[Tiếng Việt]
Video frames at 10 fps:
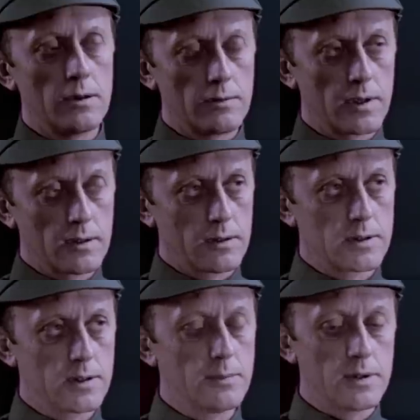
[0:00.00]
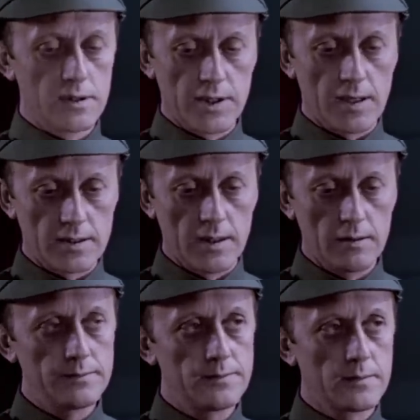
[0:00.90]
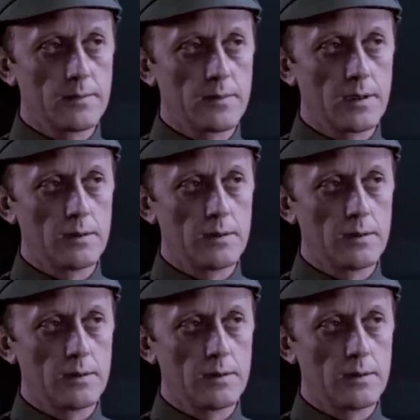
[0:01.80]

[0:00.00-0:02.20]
Ông thủ kho của đế chế cần phải bị đuổi việc.